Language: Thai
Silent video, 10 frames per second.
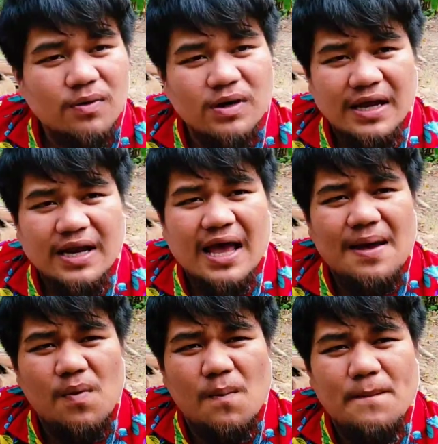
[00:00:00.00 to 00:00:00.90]
พวกนี้นะครับ
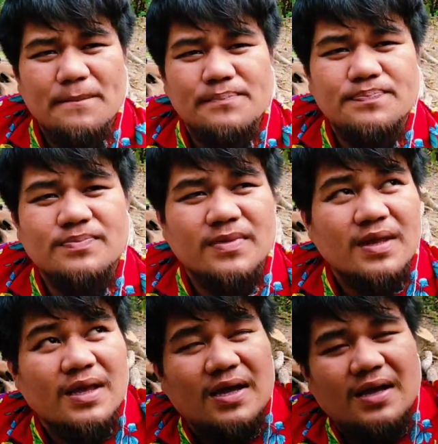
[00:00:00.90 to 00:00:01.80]
ผม
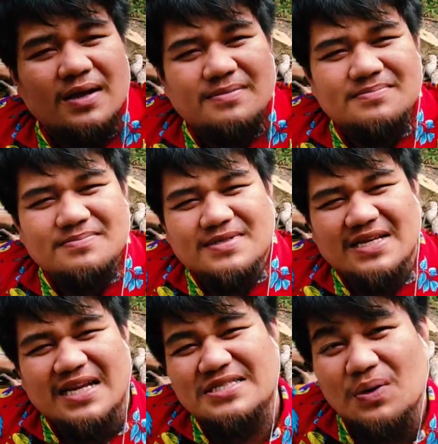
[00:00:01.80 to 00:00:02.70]
มันจะ
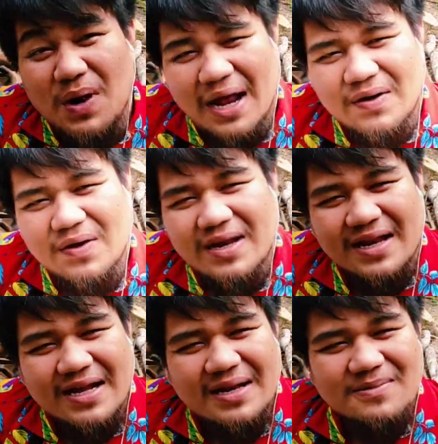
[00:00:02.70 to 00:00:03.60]
ได้สว่างหน่อย
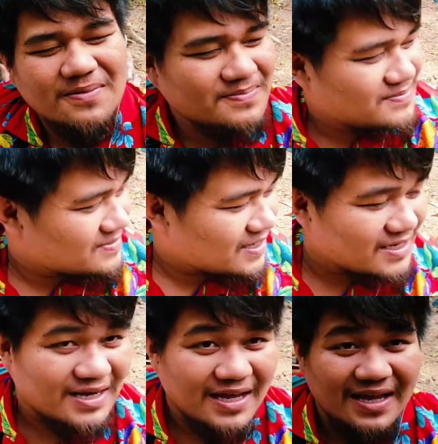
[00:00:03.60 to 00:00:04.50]
นะครับผม
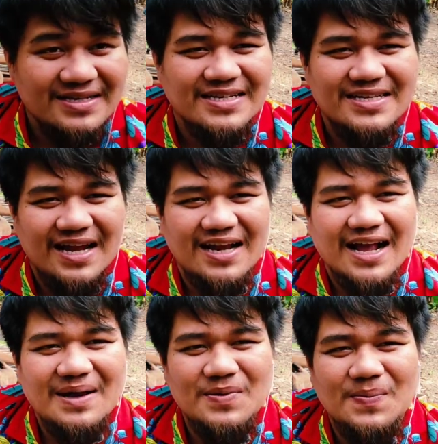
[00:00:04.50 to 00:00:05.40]
จะได้เห็นชัดๆนะค
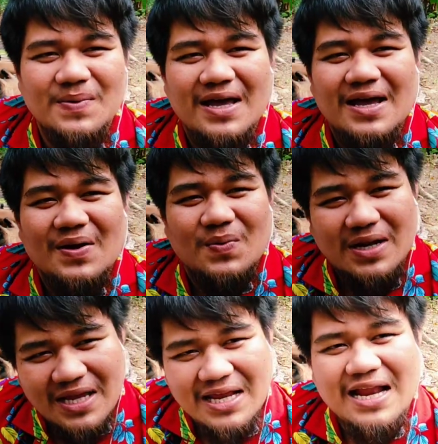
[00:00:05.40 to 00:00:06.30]
รับผมวัน
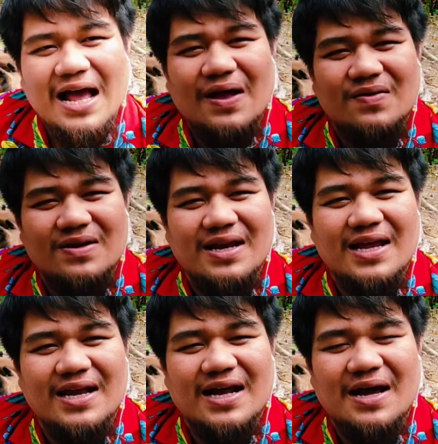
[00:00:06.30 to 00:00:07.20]
นี้ลาตรงนี้เล
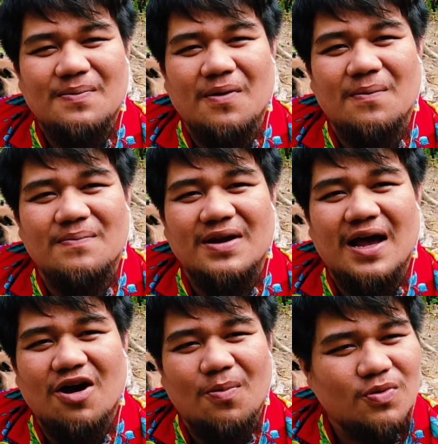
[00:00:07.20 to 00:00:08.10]
ยนะครับผมนะ
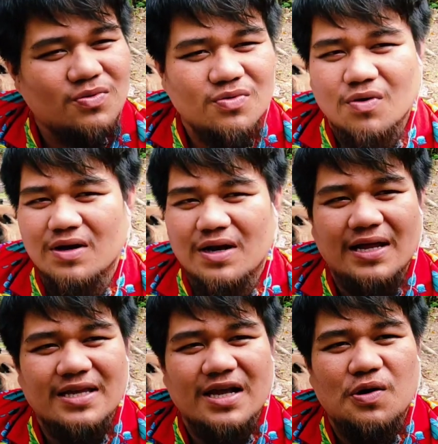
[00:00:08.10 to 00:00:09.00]
ขอบคุณทุกคนนะ
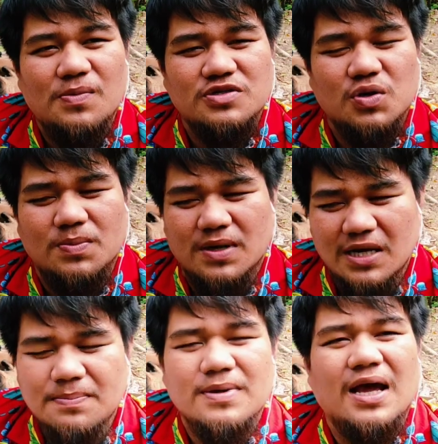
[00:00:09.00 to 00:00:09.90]
ที่เข้ามาชมคลิ
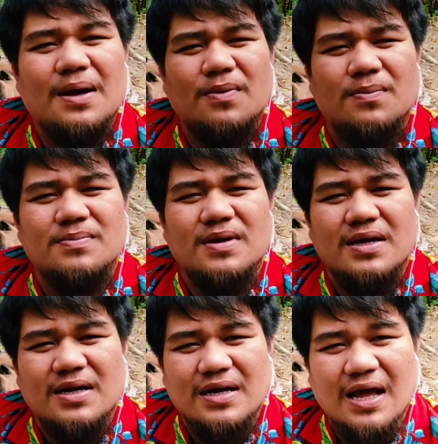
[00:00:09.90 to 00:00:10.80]
ปนะครับ ผม
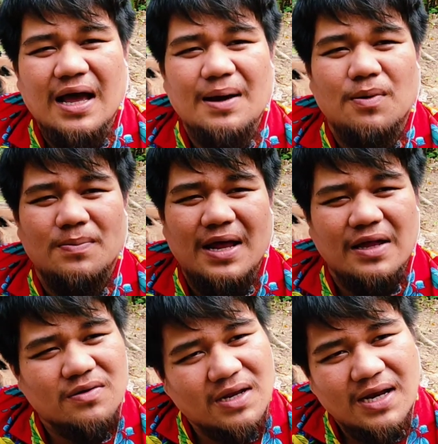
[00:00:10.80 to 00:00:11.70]
นะผมลาต
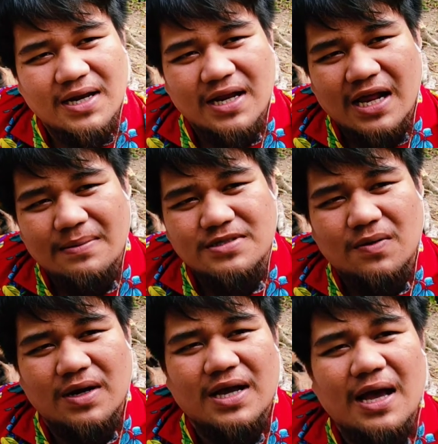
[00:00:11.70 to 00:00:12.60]
รงนี้เลยนะครับ ส
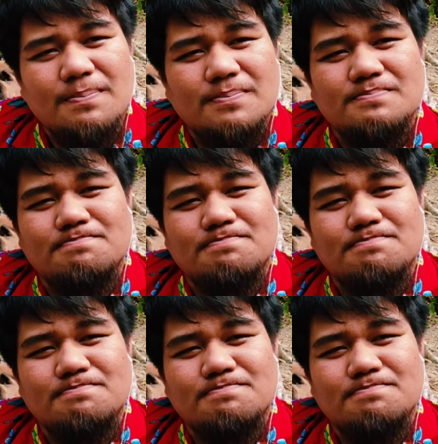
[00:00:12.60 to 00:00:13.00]
วัสดีครับ